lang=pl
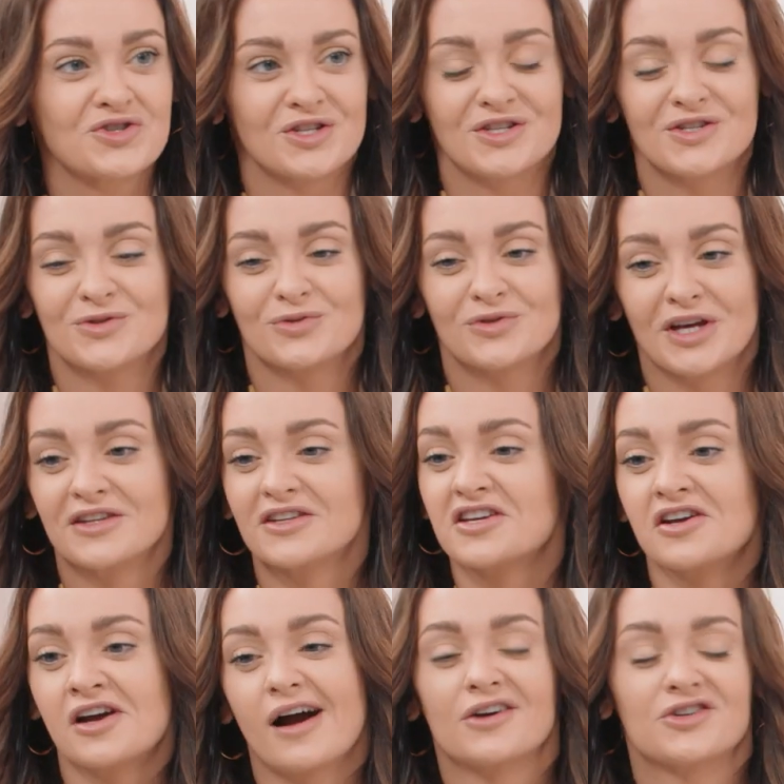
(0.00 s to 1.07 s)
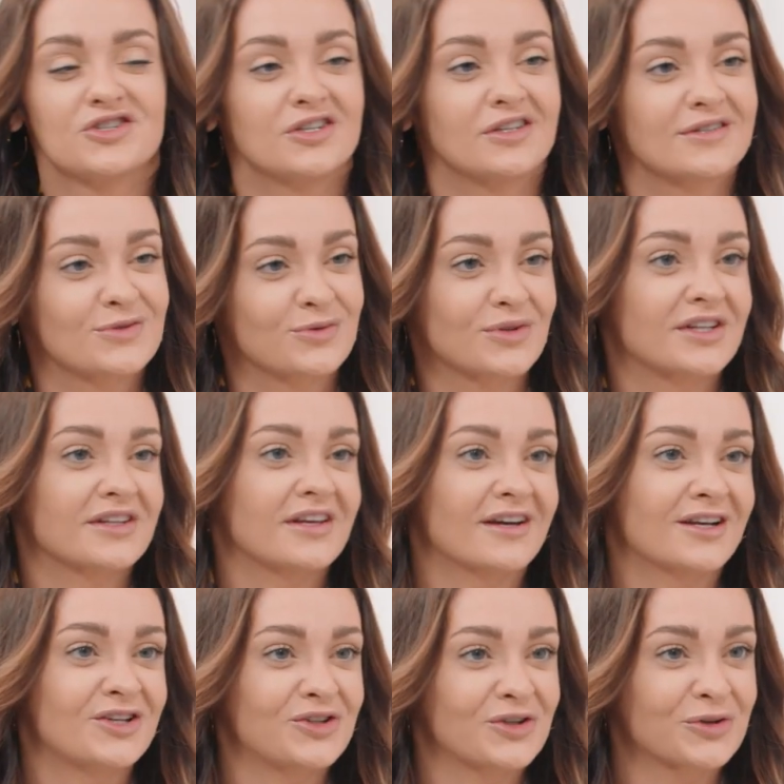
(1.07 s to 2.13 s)
czyli studentki Kasi, studentki
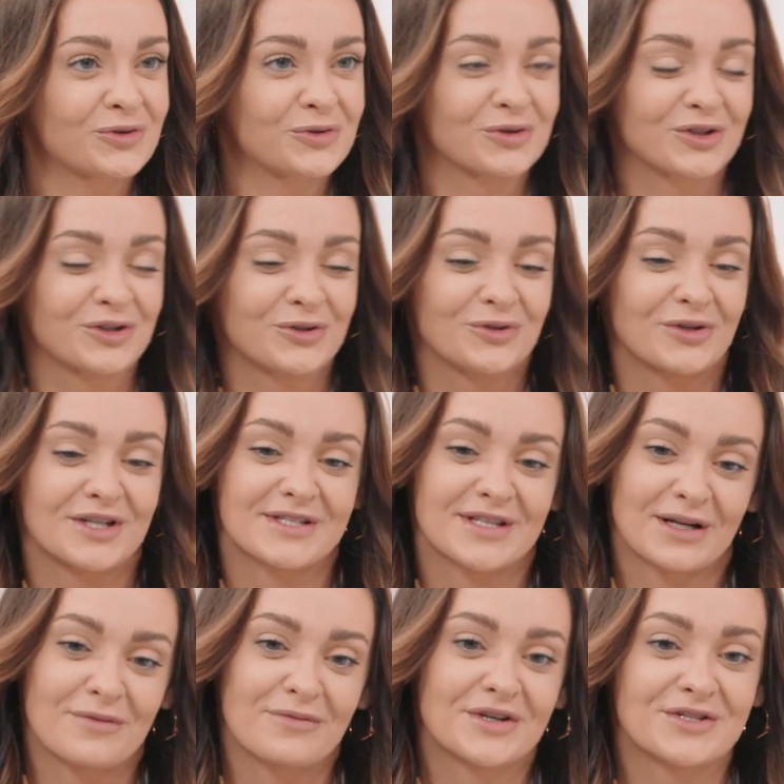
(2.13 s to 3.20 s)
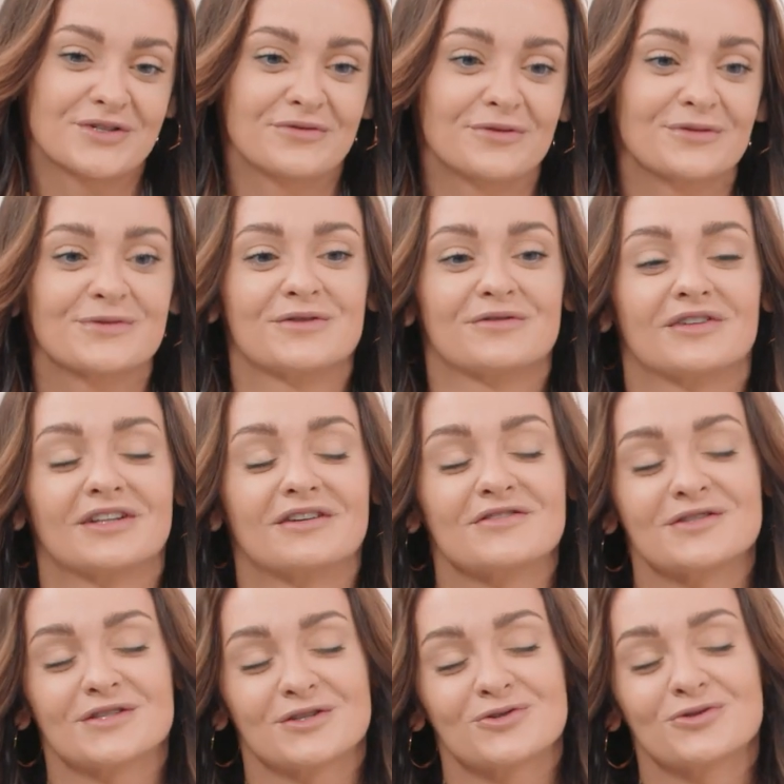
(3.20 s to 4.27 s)
architektury, która jest taka bardziej wyluzowana,
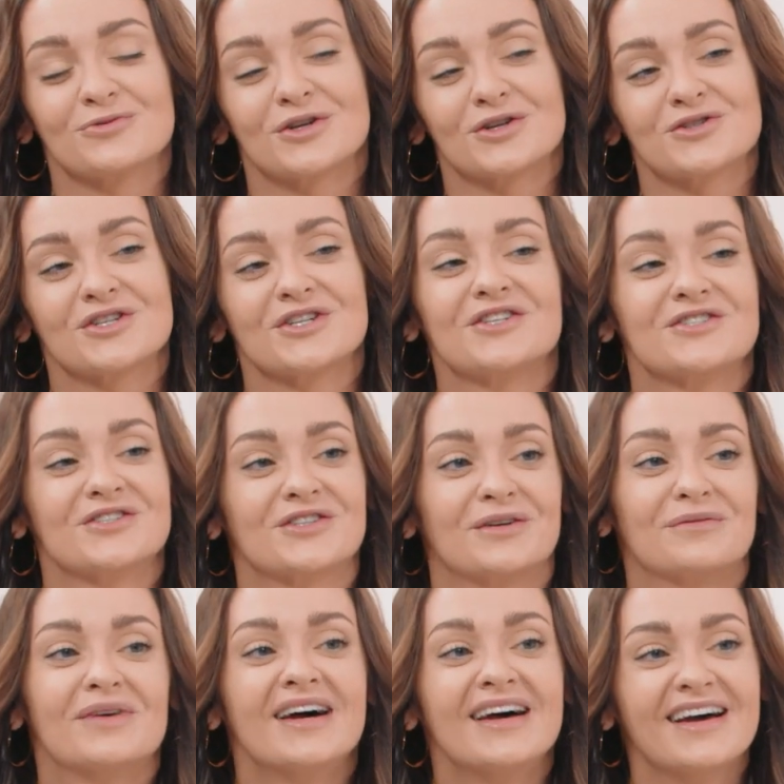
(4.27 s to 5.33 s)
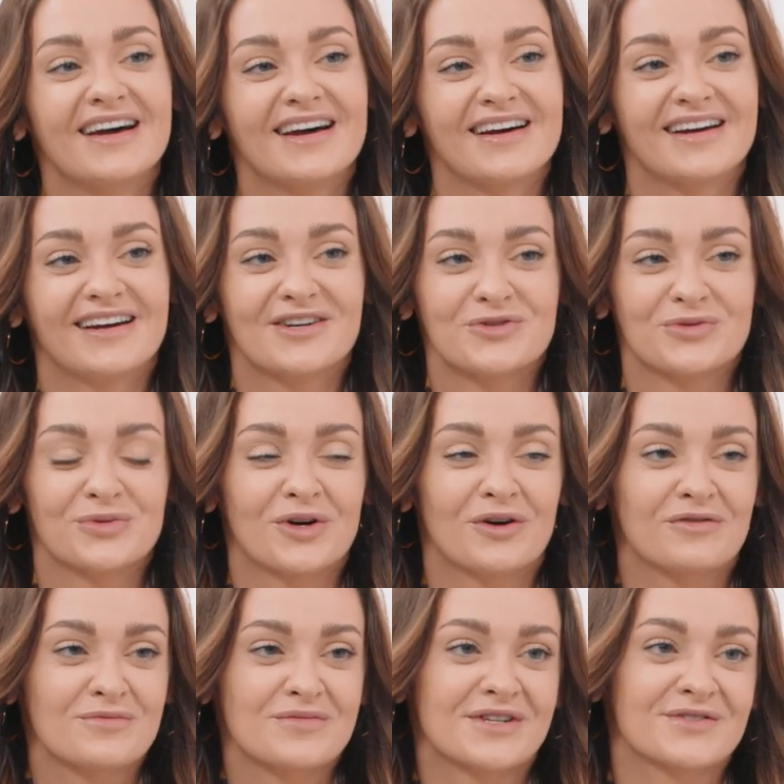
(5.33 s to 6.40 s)
więc te sznureczki gdzieś tam, e,
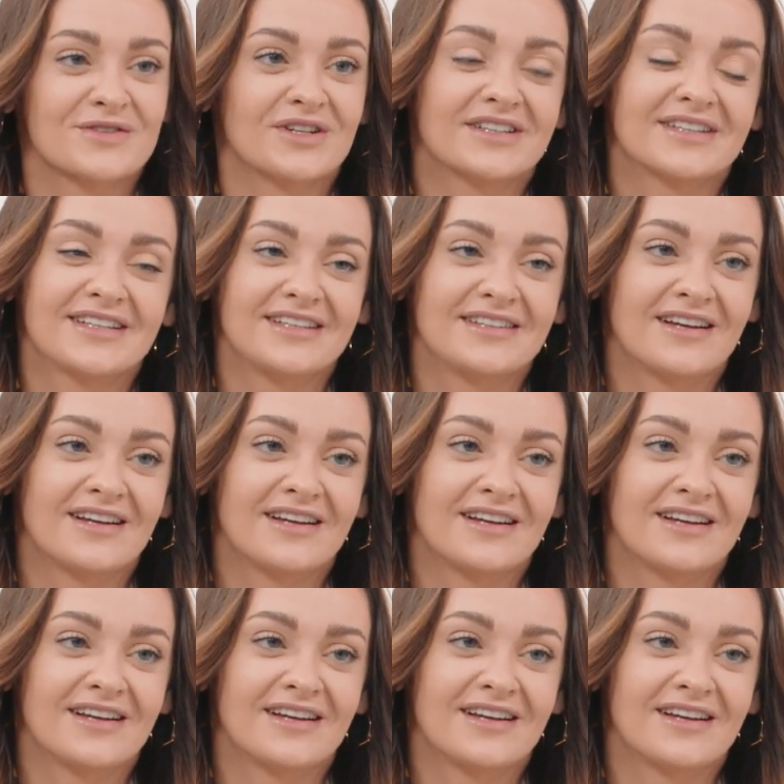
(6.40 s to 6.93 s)
sznurkowe bransoletki